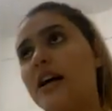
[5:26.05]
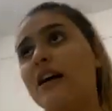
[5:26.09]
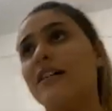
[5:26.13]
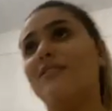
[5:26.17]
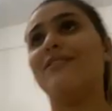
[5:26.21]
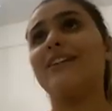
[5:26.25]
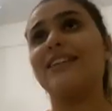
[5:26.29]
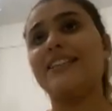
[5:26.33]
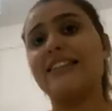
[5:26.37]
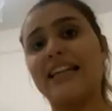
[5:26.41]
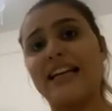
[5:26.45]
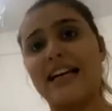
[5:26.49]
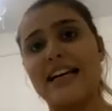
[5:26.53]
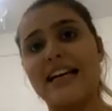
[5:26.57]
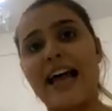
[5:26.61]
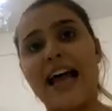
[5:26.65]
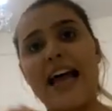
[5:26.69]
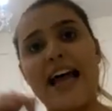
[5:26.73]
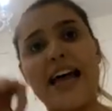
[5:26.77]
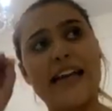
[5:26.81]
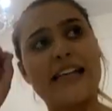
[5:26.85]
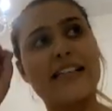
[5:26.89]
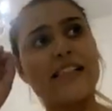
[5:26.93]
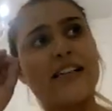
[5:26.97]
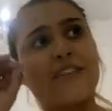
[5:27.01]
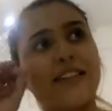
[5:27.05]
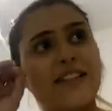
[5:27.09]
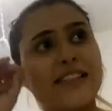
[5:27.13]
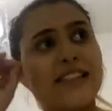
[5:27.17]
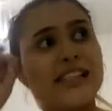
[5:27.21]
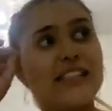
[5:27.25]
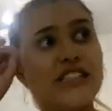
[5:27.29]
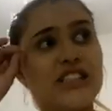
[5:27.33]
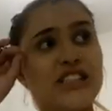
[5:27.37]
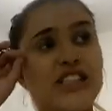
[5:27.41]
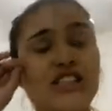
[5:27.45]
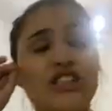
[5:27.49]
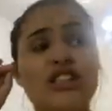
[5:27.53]
Vai treinar eles a
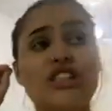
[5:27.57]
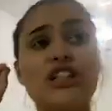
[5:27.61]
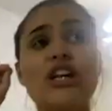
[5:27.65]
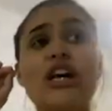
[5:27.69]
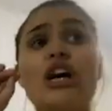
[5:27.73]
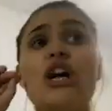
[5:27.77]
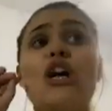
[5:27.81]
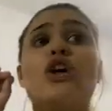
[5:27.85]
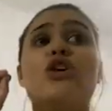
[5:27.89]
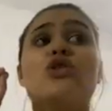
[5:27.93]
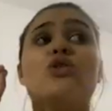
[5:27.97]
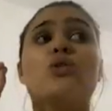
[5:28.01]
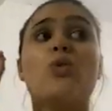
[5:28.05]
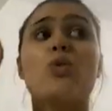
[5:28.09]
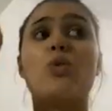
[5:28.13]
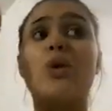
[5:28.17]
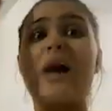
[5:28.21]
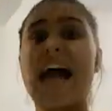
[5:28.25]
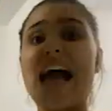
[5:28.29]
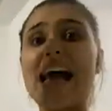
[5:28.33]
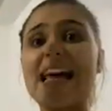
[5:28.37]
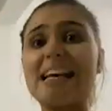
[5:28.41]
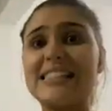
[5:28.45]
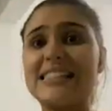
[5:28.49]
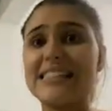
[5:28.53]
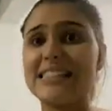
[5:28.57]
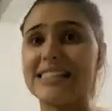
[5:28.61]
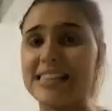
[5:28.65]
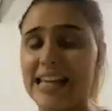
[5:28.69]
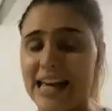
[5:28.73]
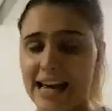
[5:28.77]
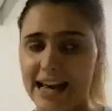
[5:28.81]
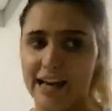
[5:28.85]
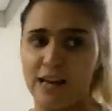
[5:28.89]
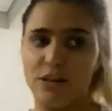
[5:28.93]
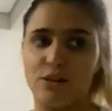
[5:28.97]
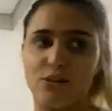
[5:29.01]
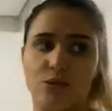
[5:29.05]
fazerem xixi no lugar
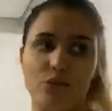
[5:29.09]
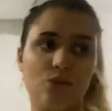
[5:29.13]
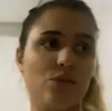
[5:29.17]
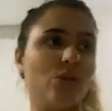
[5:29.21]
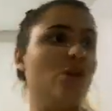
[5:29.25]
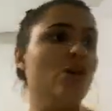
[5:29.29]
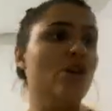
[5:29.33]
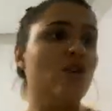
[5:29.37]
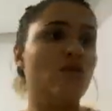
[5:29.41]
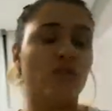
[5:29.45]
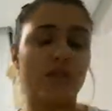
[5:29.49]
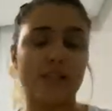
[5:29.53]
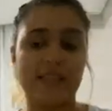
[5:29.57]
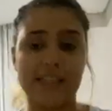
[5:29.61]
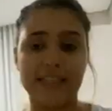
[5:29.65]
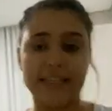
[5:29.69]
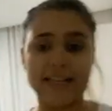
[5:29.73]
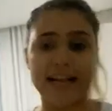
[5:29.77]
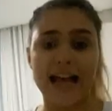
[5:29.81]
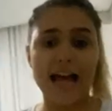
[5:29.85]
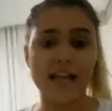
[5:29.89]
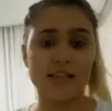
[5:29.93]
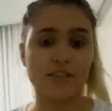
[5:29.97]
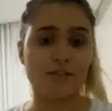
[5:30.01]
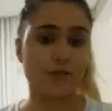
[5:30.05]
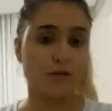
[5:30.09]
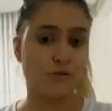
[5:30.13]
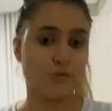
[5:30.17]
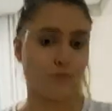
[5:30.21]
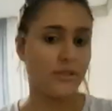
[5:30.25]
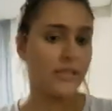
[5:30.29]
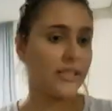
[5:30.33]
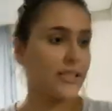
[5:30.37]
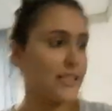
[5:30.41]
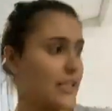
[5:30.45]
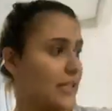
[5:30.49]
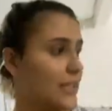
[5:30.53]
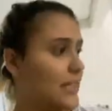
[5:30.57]
certo. Vou desligar as
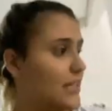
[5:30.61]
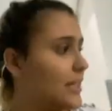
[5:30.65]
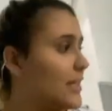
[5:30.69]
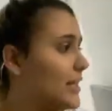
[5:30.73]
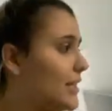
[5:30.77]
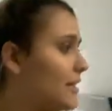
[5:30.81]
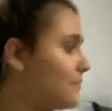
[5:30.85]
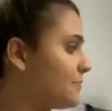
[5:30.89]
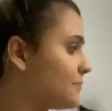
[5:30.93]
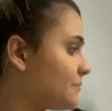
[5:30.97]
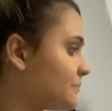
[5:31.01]
luzes aqui.